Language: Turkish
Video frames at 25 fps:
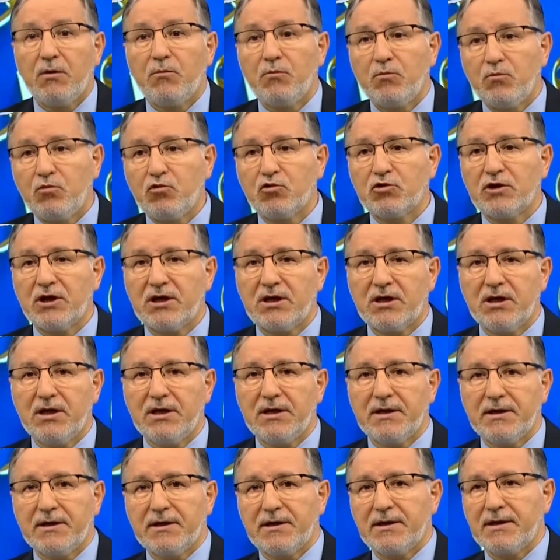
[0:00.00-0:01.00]
Buradaki
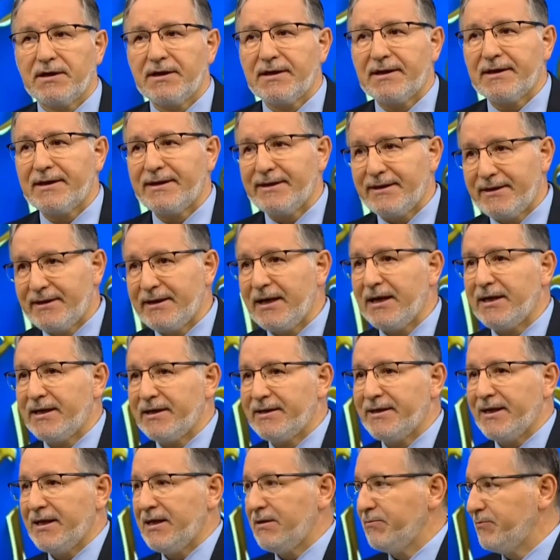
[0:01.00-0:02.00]
gide
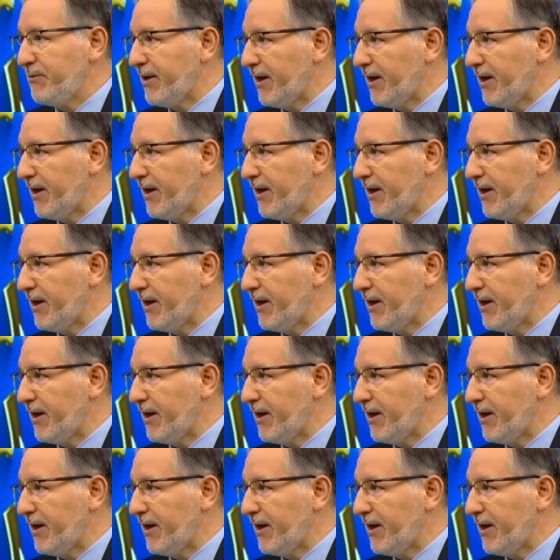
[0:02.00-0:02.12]
gidelim